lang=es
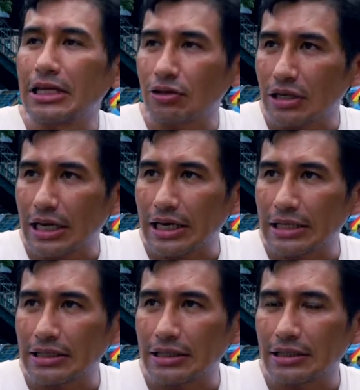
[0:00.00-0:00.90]
a toda la
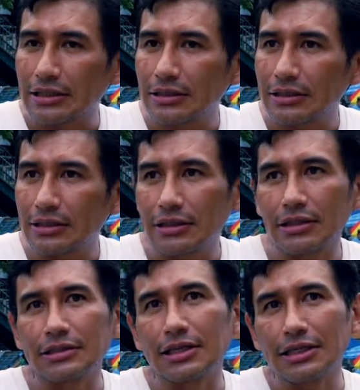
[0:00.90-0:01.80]
gente, eh,
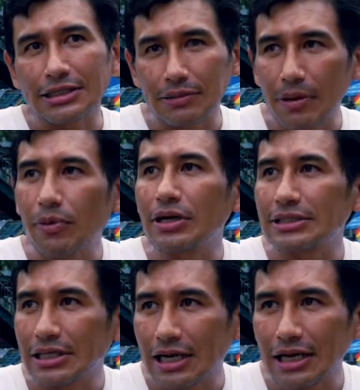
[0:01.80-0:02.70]
decirles que vamos a
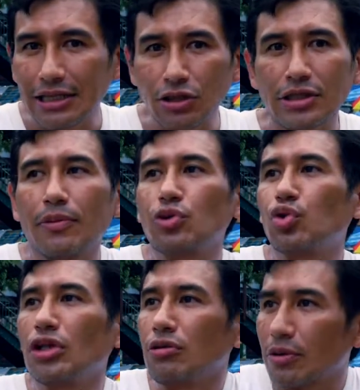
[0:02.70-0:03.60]
cerrar y no sabemos
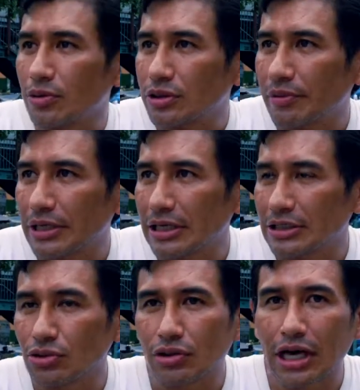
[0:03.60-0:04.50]
cuándo volvemos a abrir,
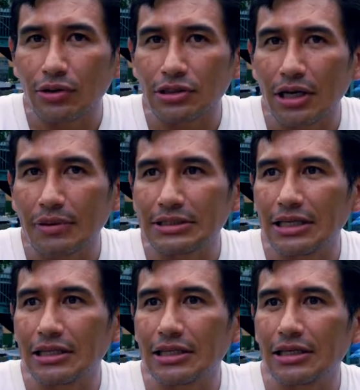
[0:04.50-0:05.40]
eso causa
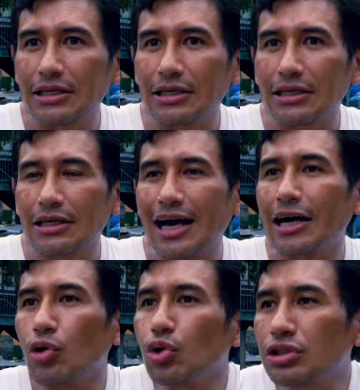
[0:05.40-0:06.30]
bastante
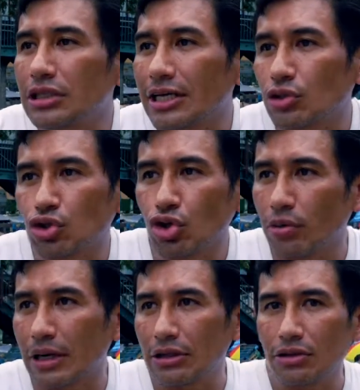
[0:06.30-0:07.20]
angustia y
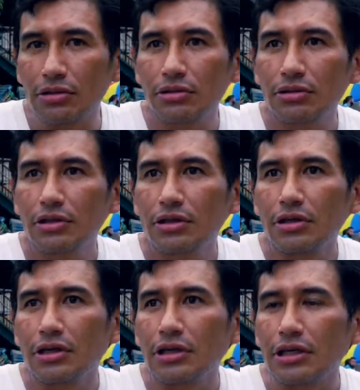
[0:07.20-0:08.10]
zozobra, ¿no?
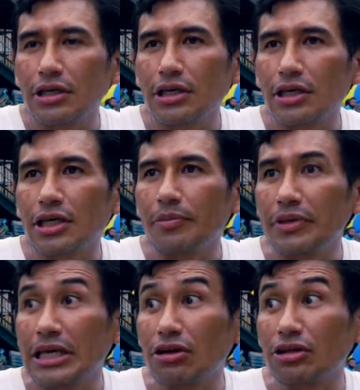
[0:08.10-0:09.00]
Y,
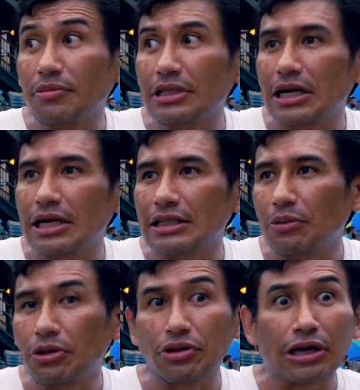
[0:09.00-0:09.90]
miedo también de la gente,
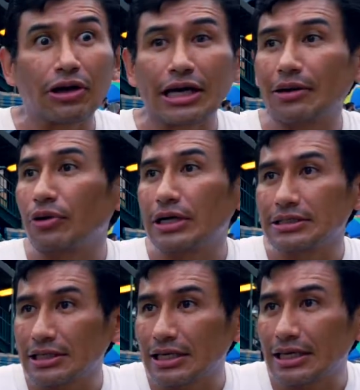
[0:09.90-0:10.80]
bueno, ¿y ahora qué voy a
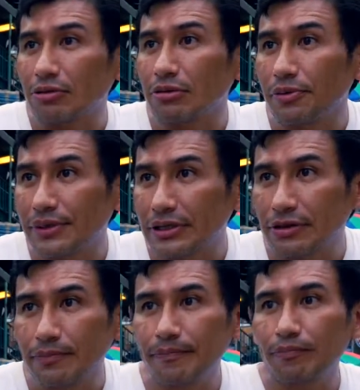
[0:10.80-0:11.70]
hacer? ¿De qué voy a vivir?
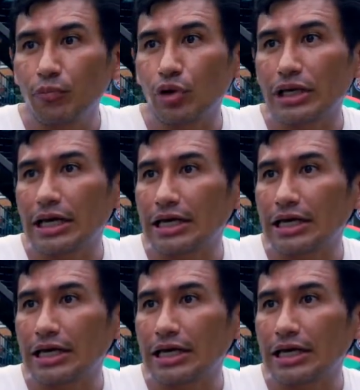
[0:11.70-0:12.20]
¿no? Porque a